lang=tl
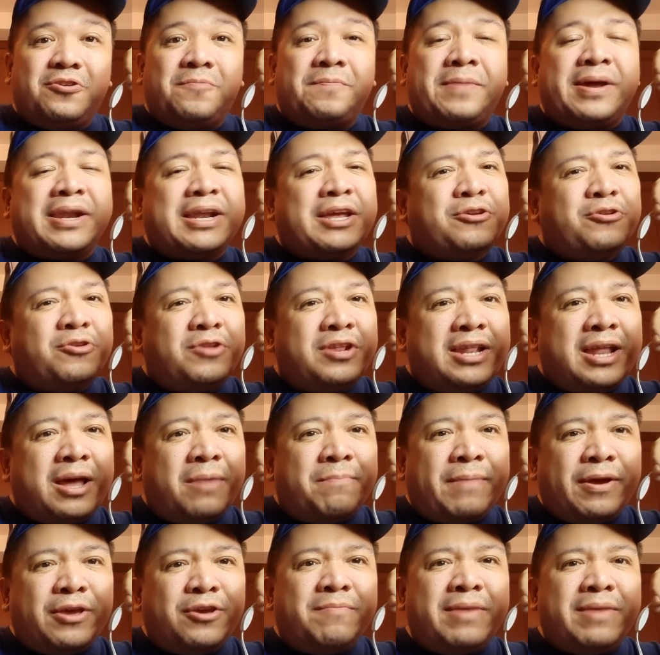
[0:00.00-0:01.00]
O parang yun
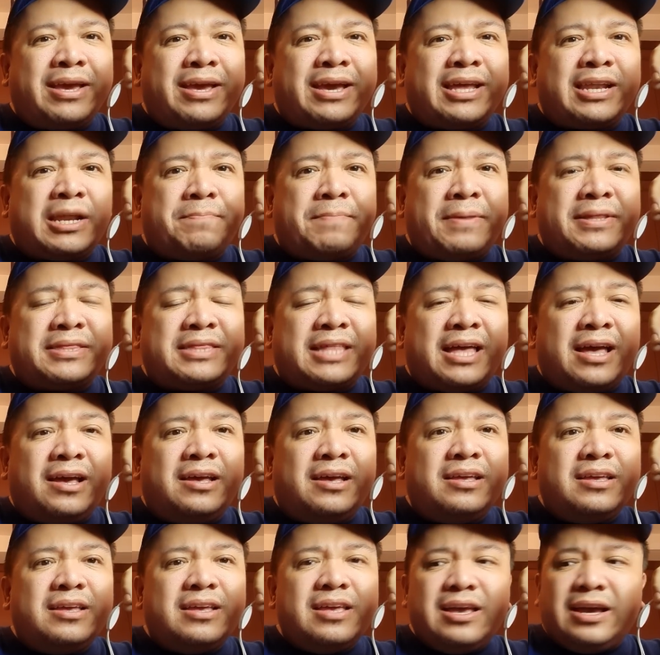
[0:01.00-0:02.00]
lang ba yung may
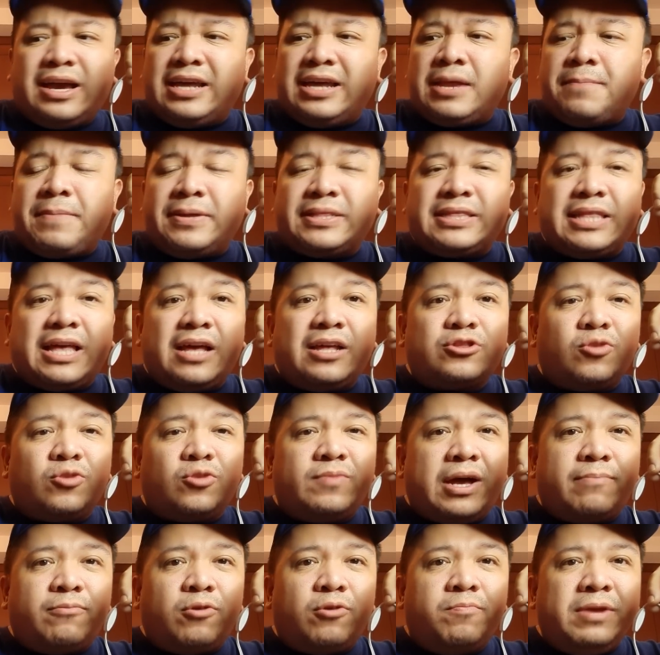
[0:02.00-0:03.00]
karapatang karapatang
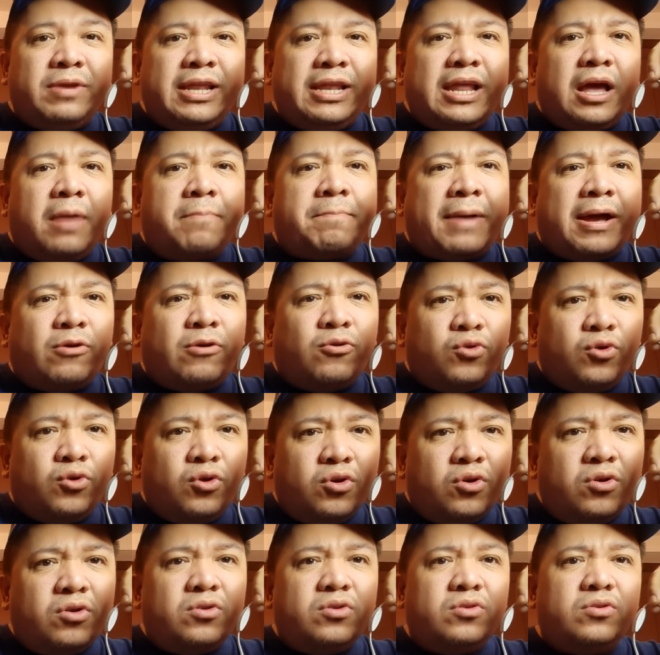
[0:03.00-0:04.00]
tumakbo bilang
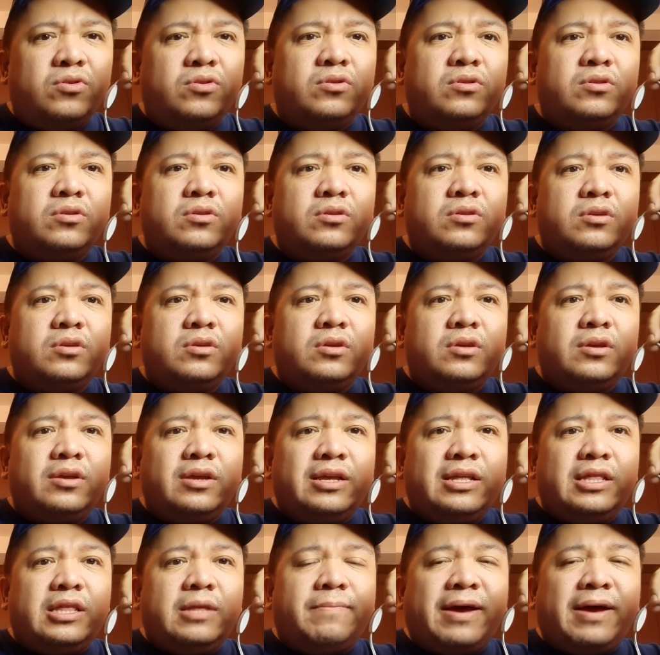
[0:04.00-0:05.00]
pangulo?
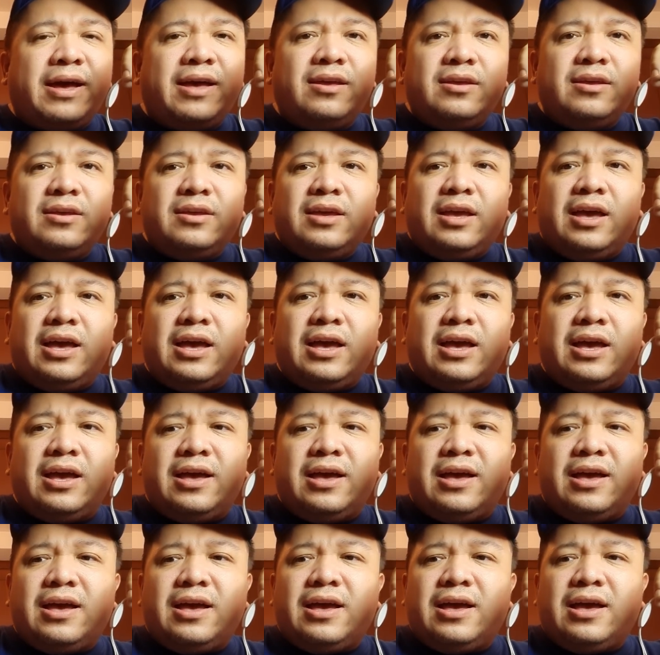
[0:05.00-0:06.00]
'Di ba?
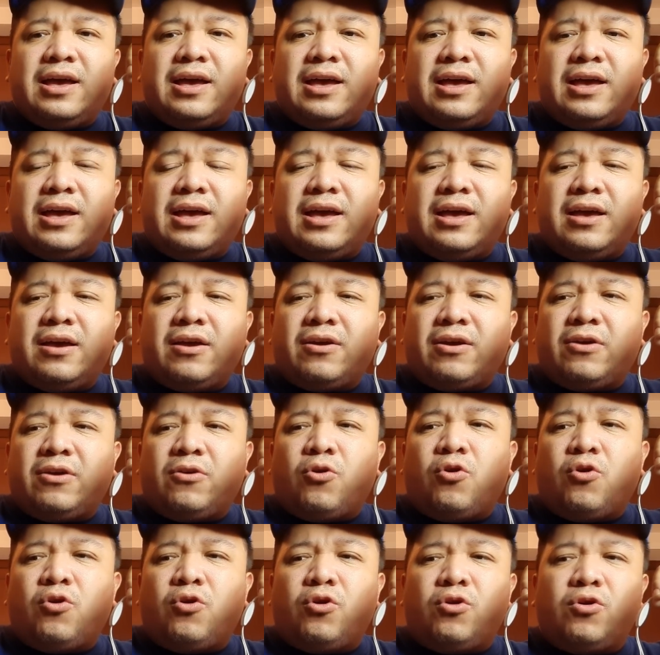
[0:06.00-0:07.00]
Uh,
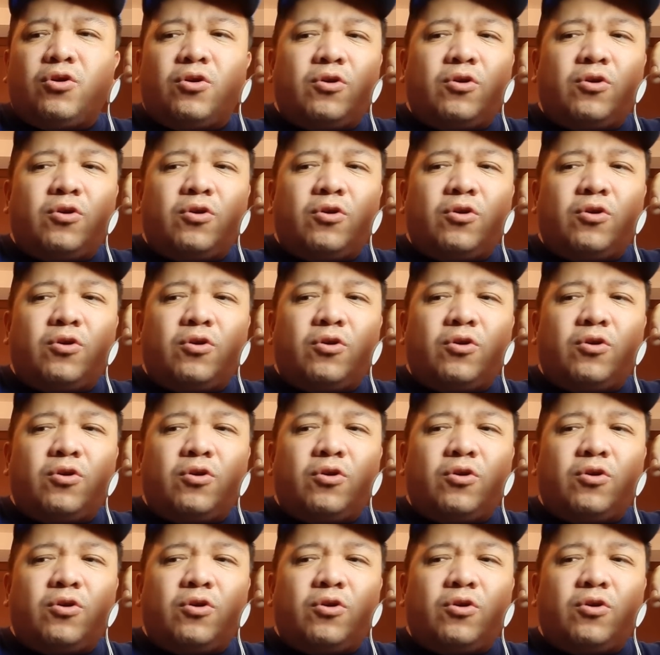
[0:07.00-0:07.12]
o